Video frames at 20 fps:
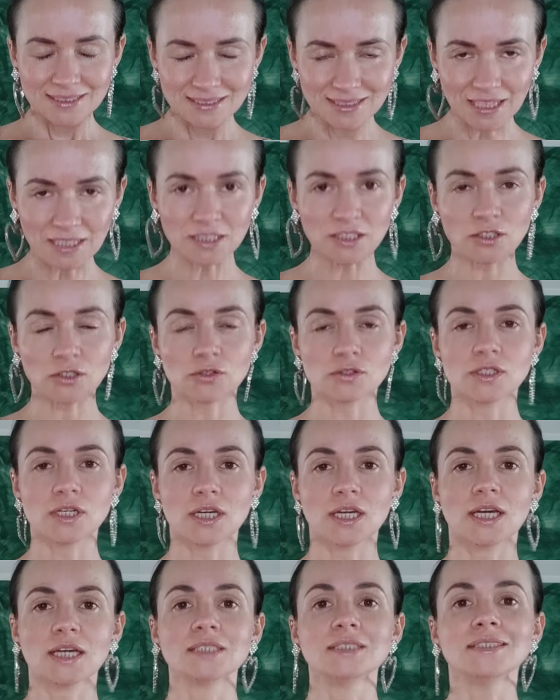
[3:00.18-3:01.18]
taki
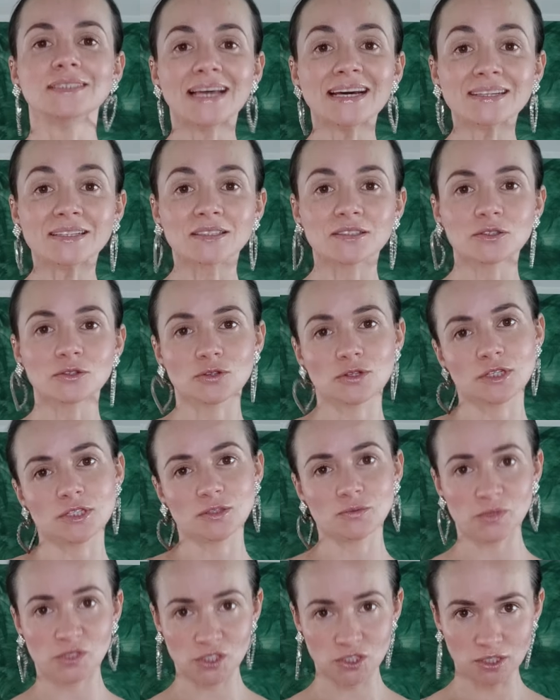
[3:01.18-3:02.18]
rodzaj energii
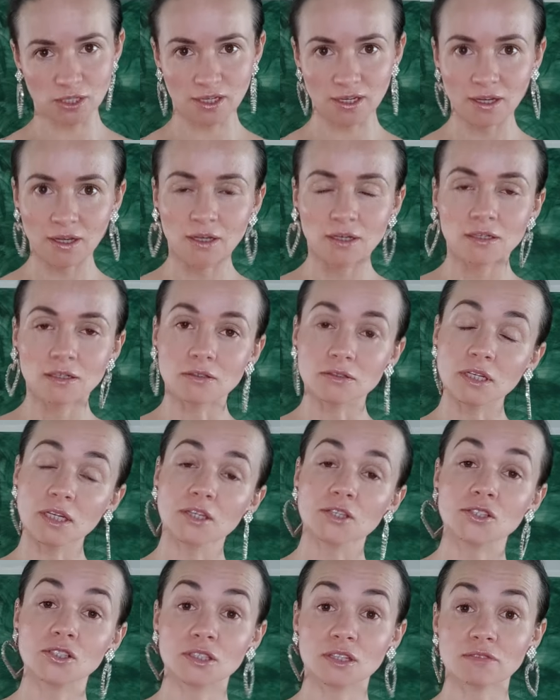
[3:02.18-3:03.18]
orgazmicznej, o
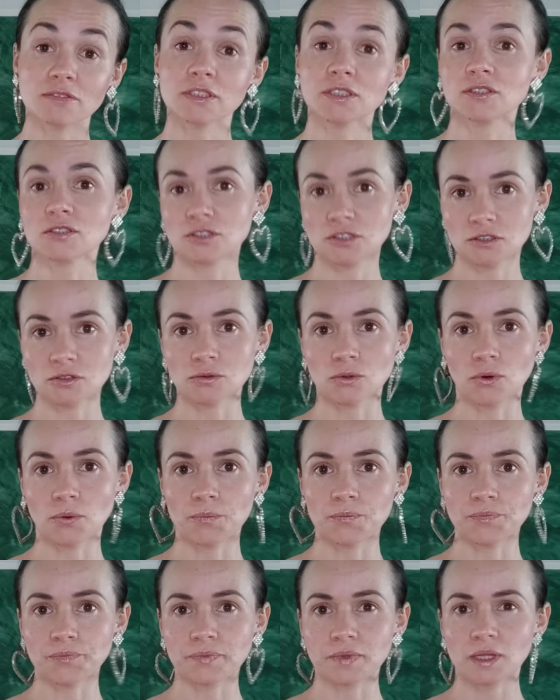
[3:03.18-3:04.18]
jakiej się nawet nie śniło
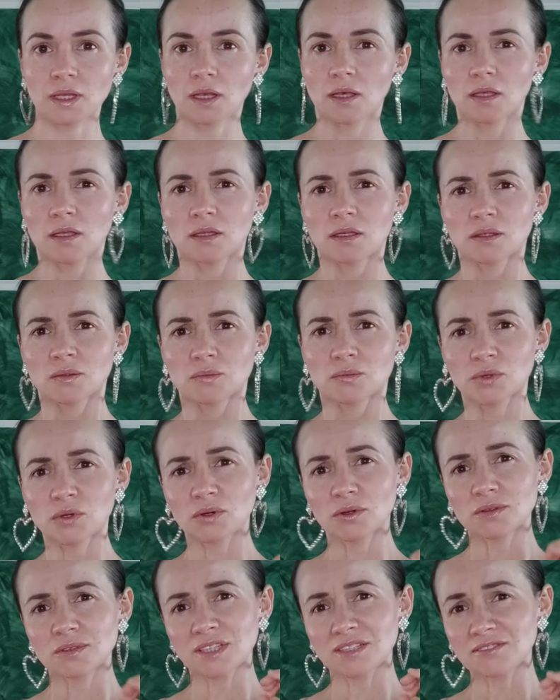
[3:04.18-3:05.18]

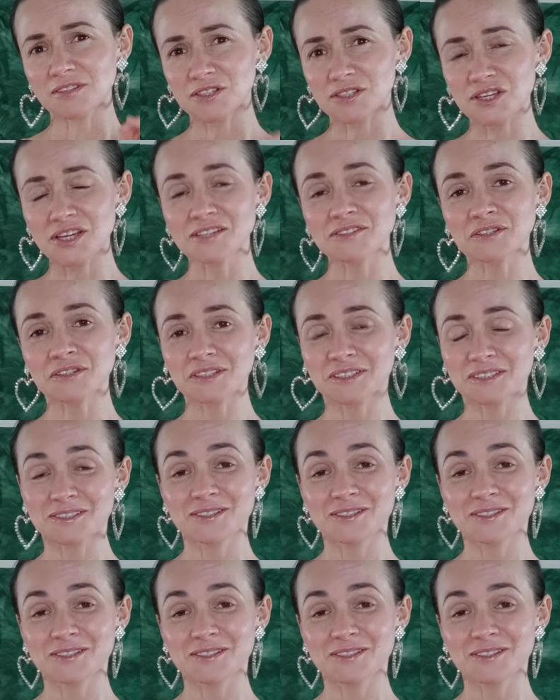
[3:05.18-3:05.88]
bo najważniejsza